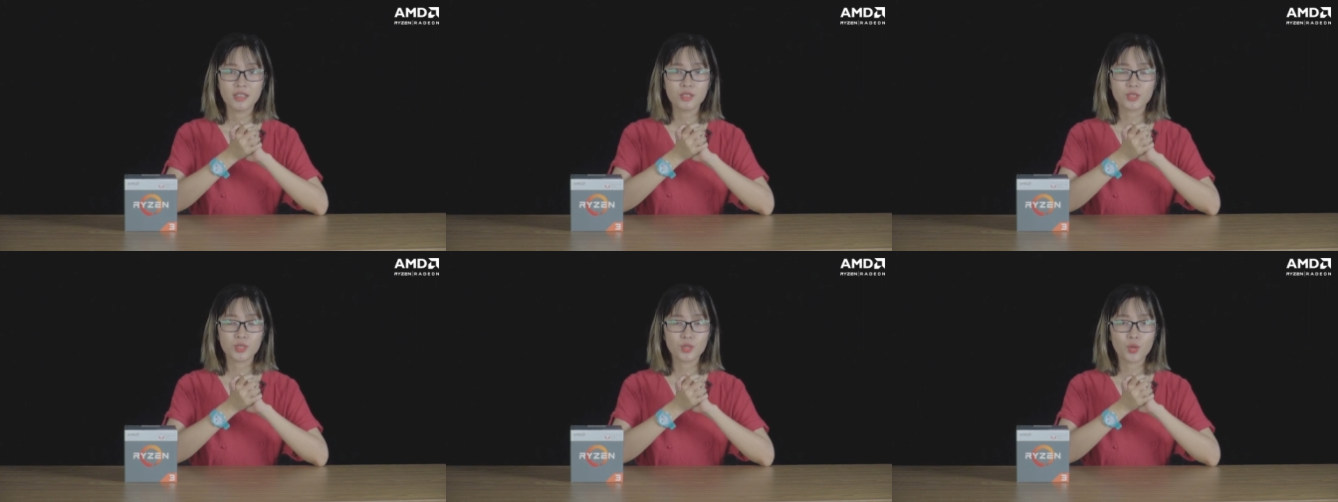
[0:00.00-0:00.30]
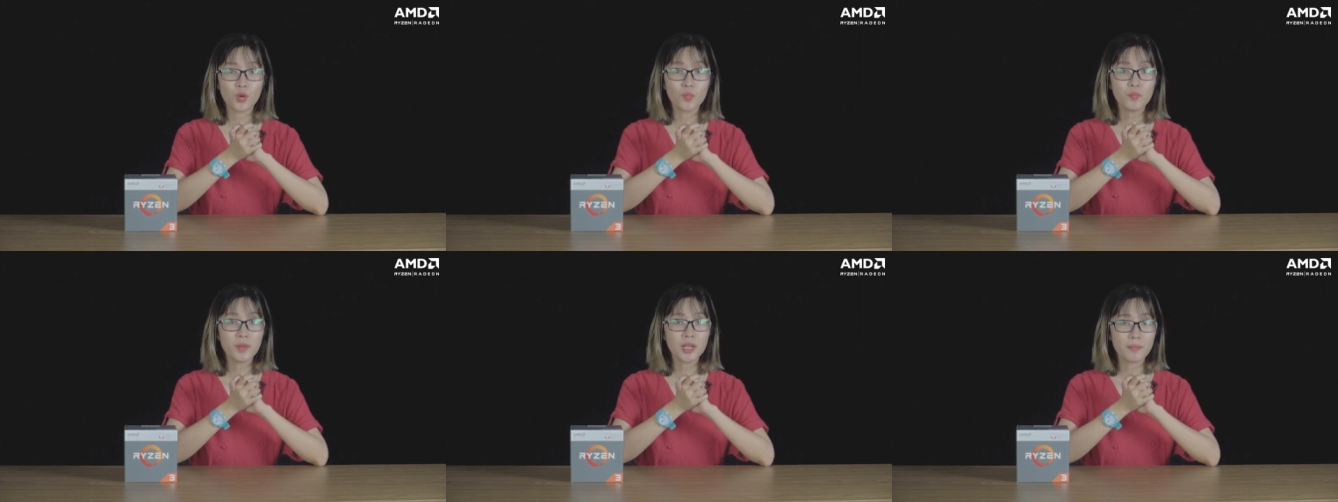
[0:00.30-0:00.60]

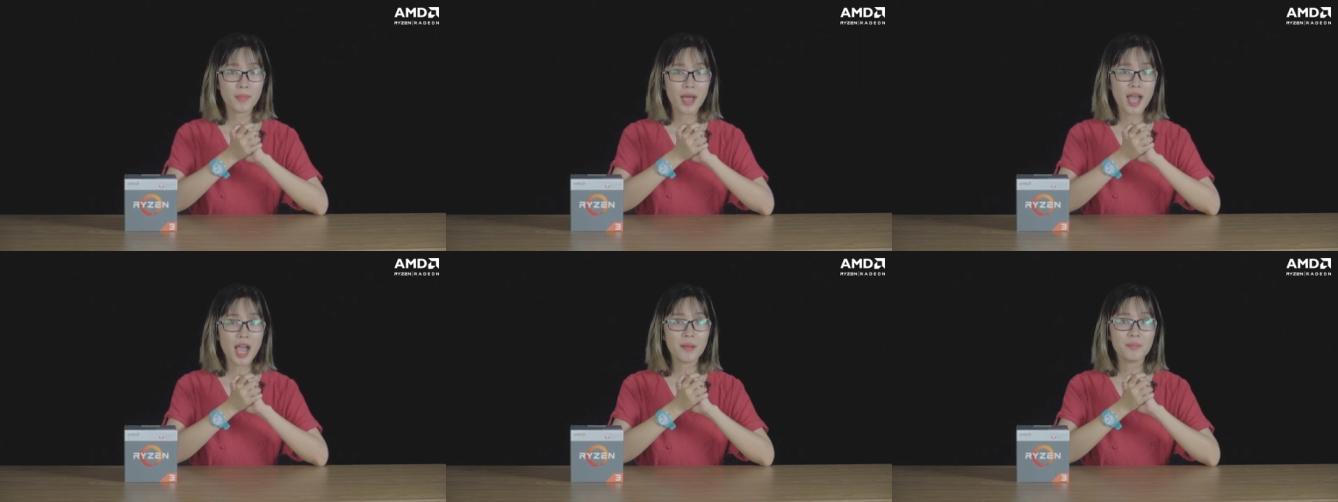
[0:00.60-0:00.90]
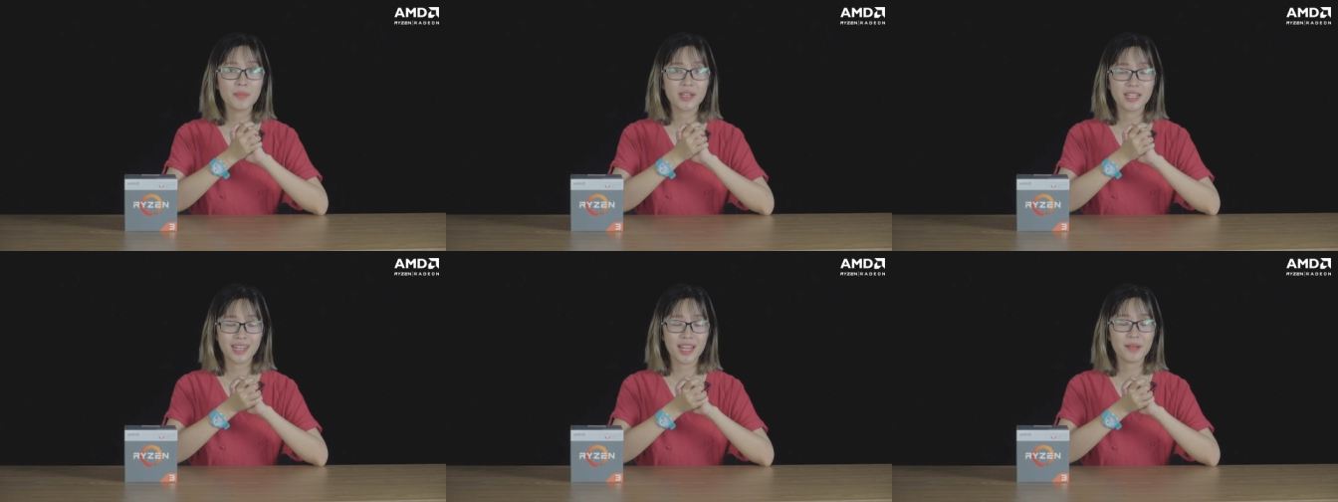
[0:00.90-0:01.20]
số 13,
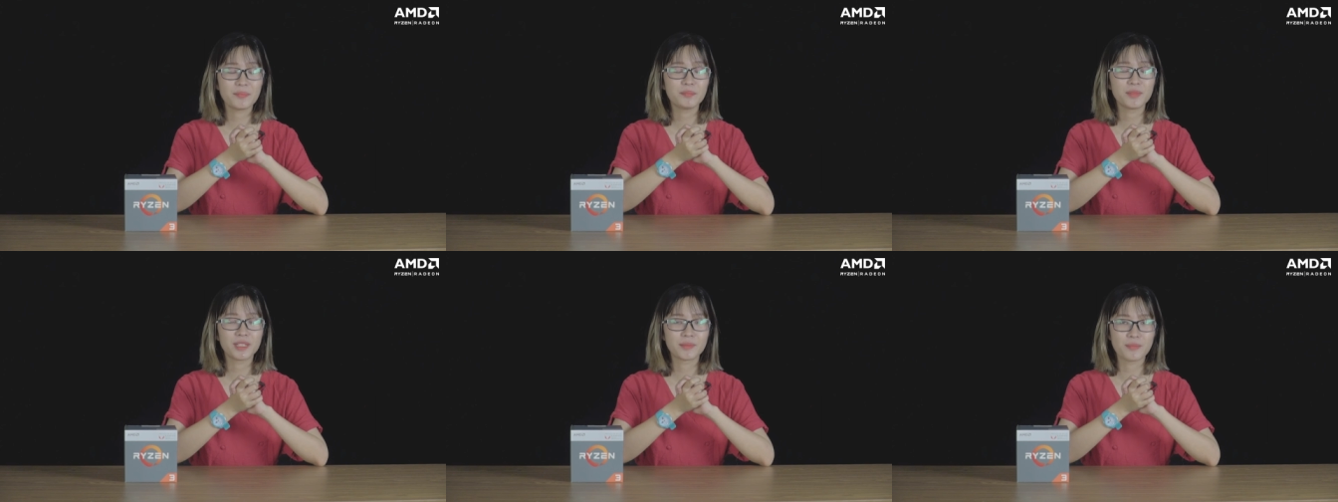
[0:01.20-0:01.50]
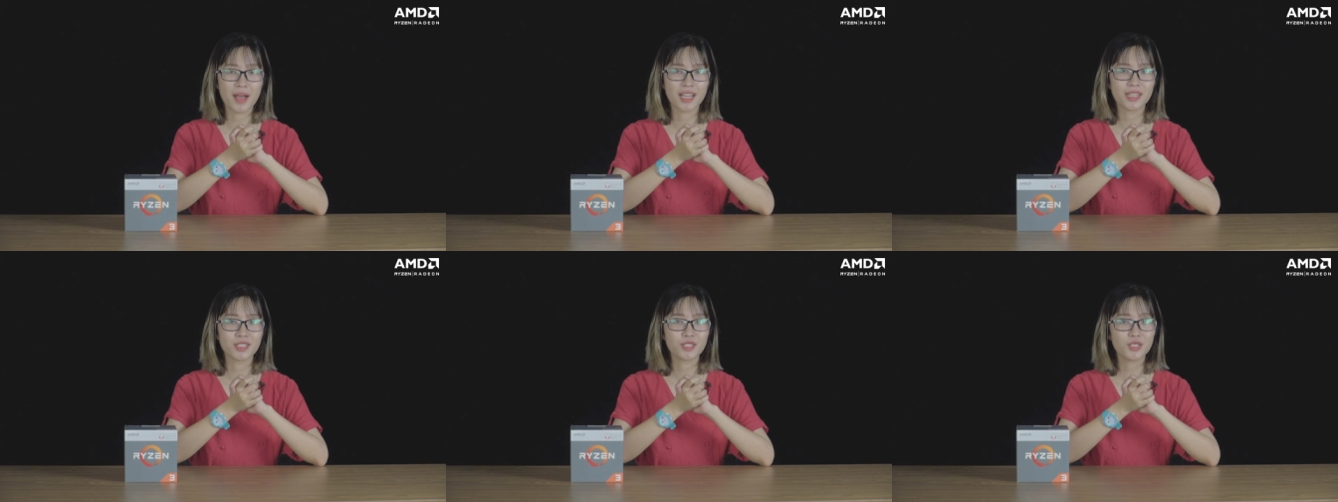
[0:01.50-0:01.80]
15,
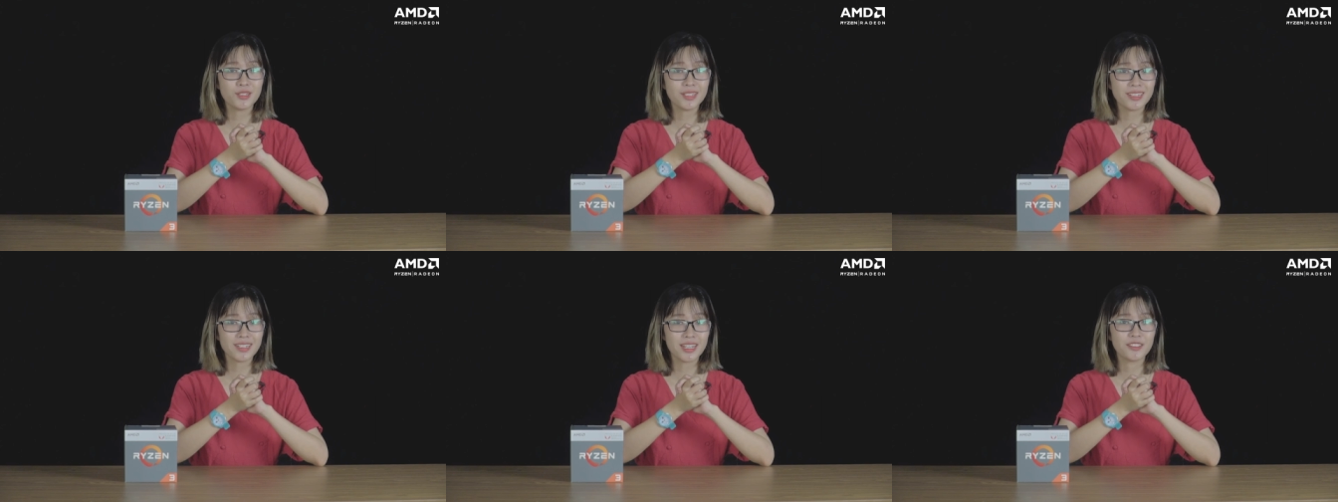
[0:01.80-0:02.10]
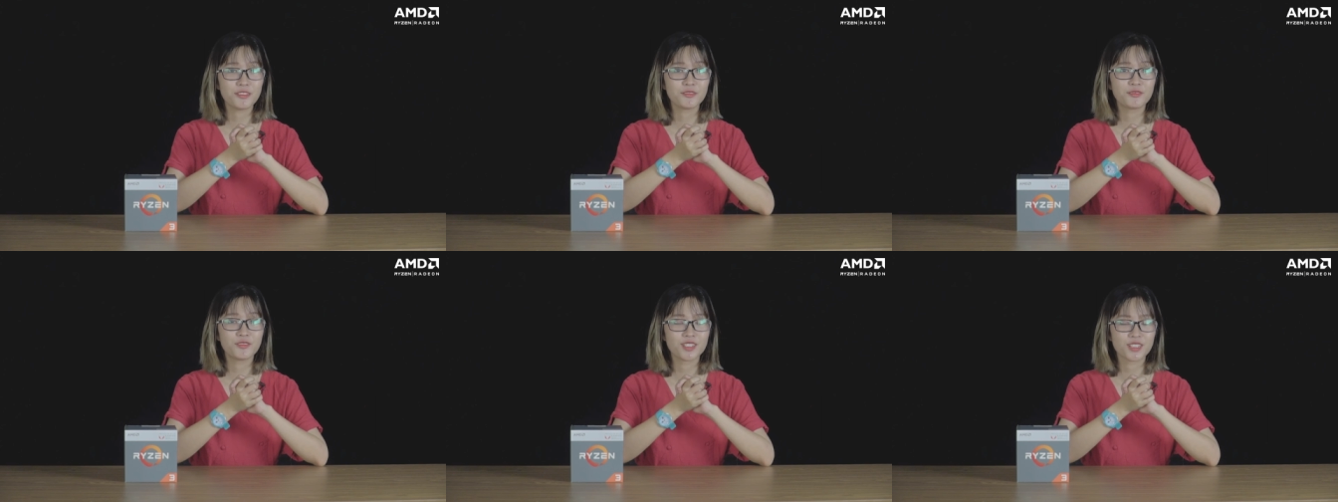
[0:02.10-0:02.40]
17 Trương
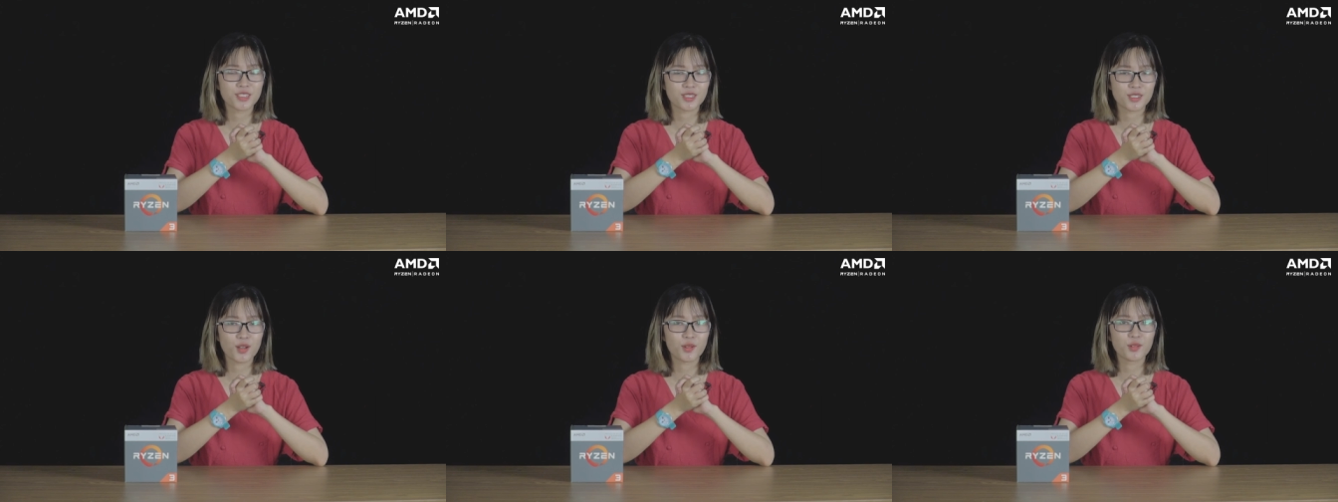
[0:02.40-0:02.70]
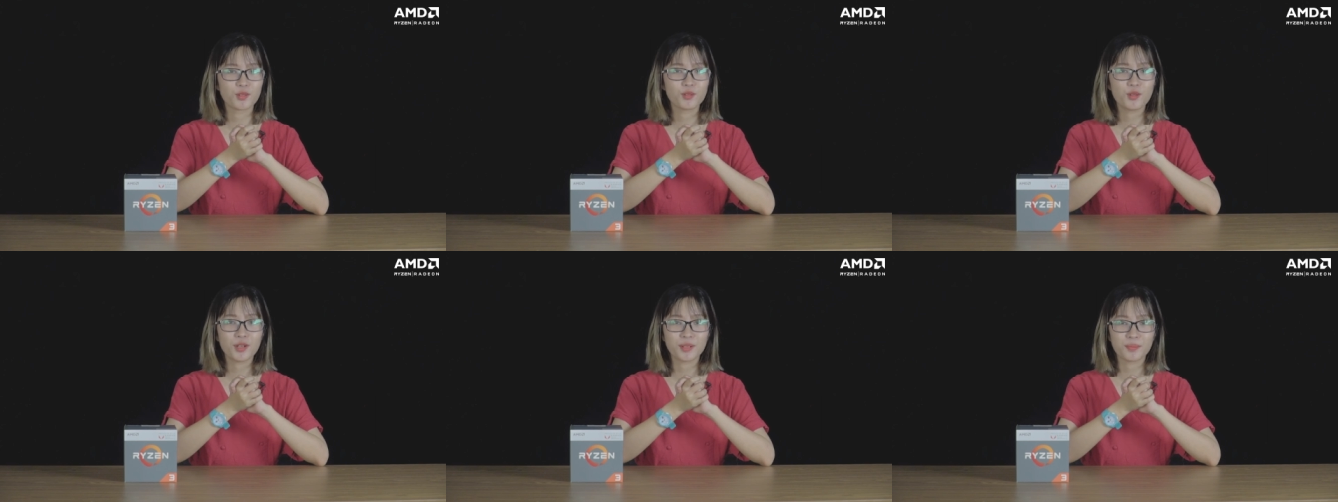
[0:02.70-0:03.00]
Định, phường
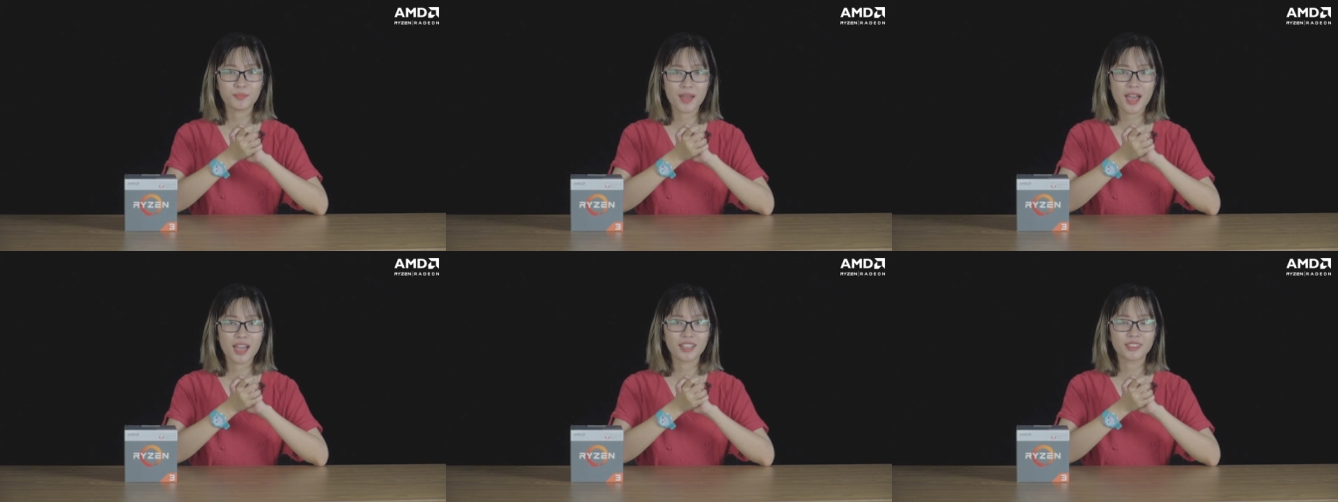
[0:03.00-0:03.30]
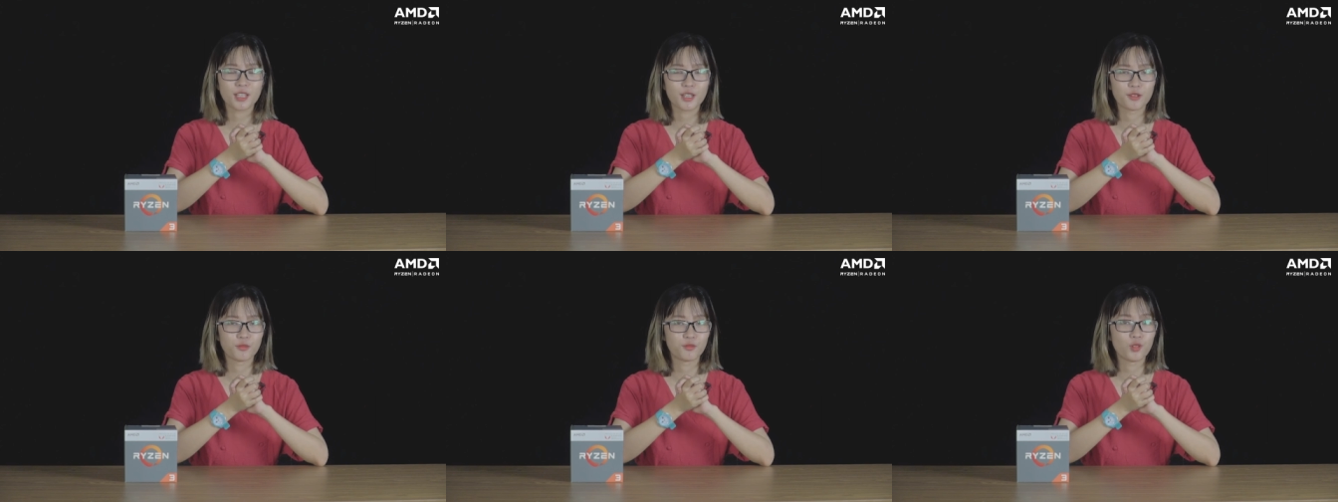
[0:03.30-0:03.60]
6, quận 3,
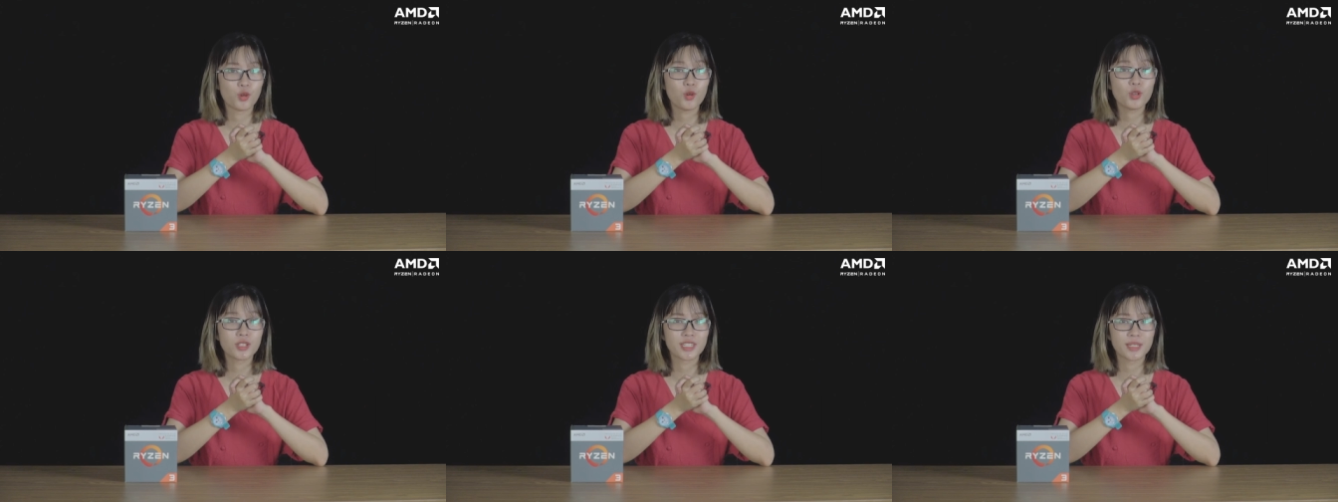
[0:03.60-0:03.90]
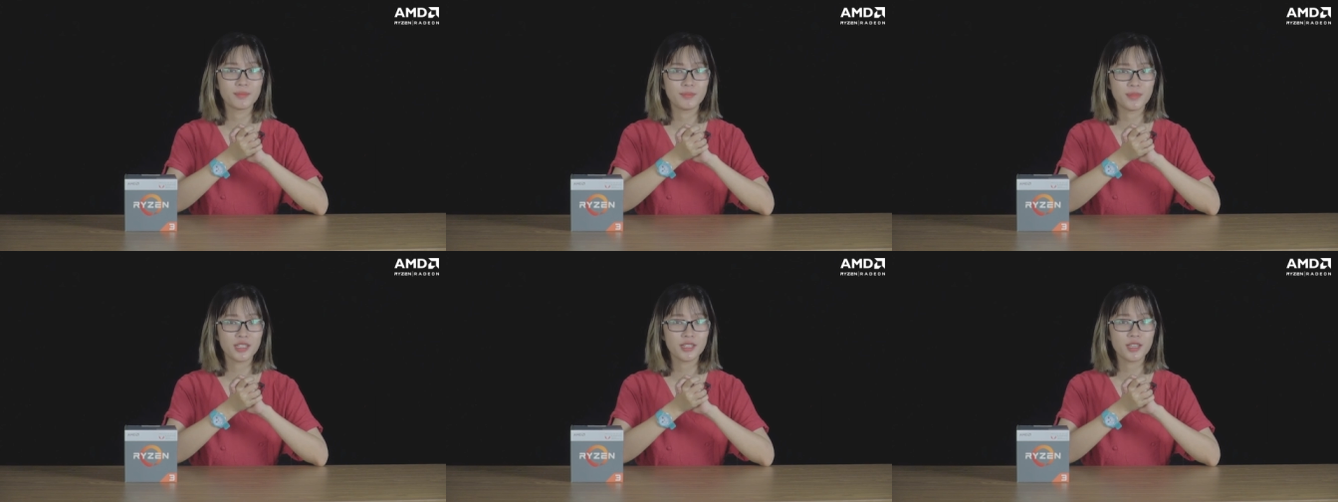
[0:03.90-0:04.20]
thành phố Hồ
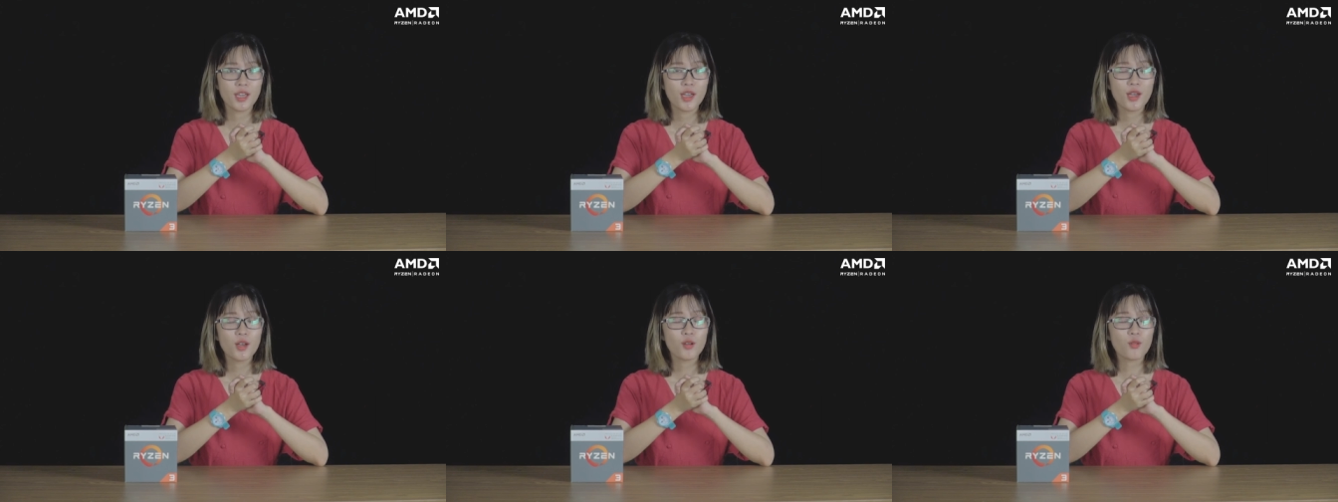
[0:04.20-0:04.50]
Chí Minh.